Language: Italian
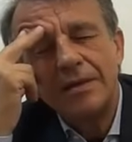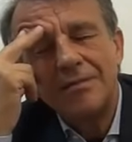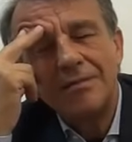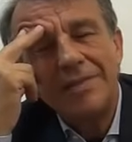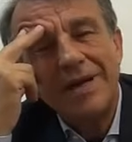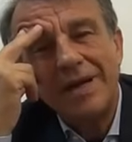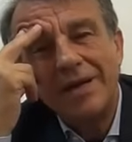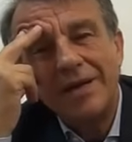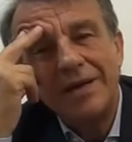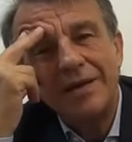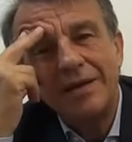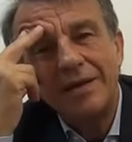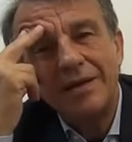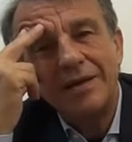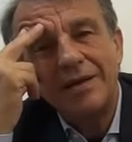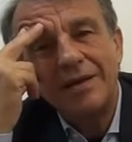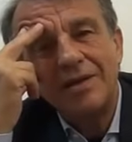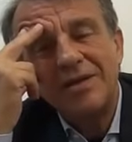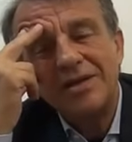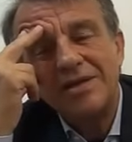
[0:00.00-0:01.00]
Ma
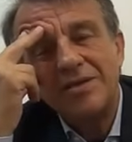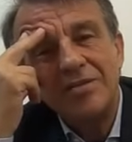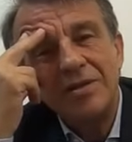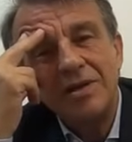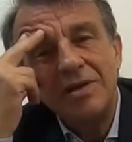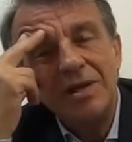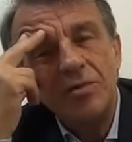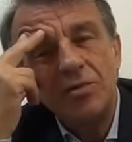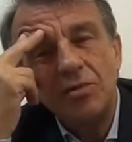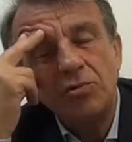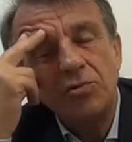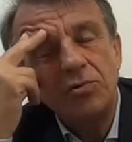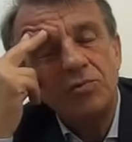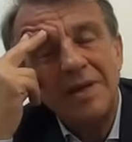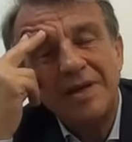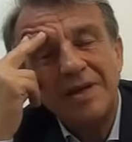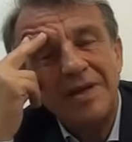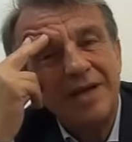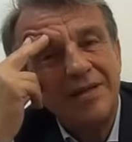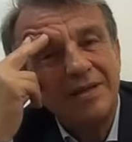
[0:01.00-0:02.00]
questa è un'idea molto
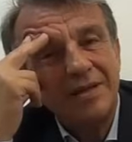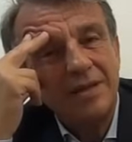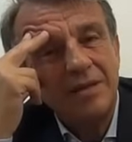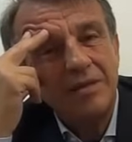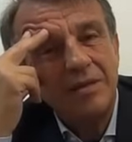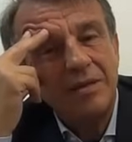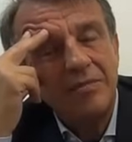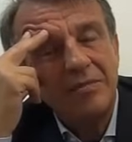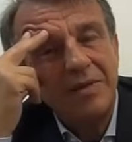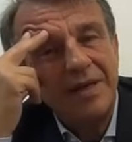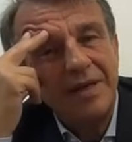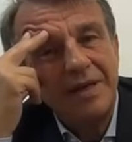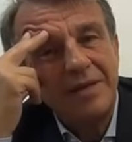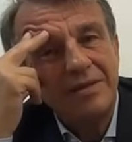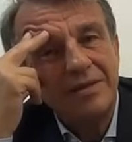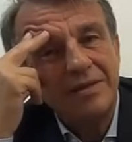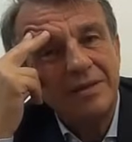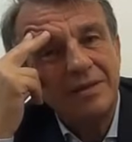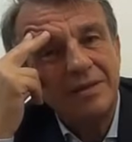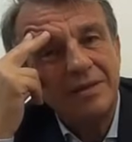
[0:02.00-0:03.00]
sbagliata del
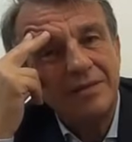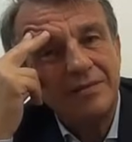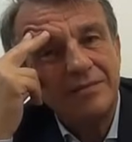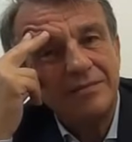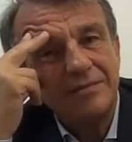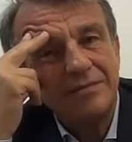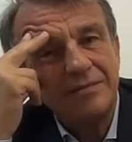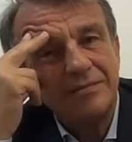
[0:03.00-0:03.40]
benessere.